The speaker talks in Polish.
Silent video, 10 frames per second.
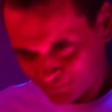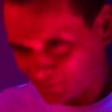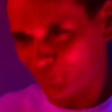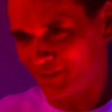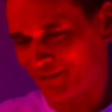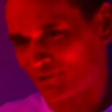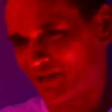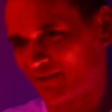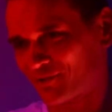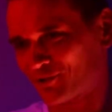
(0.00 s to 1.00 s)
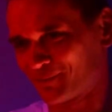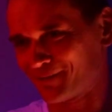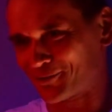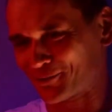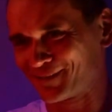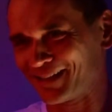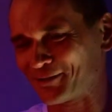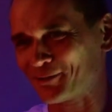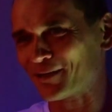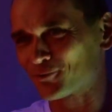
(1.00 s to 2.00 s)
W ogóle nie trzeba wstrzymywać
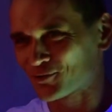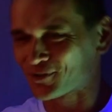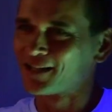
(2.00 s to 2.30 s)
oddechu. Ja już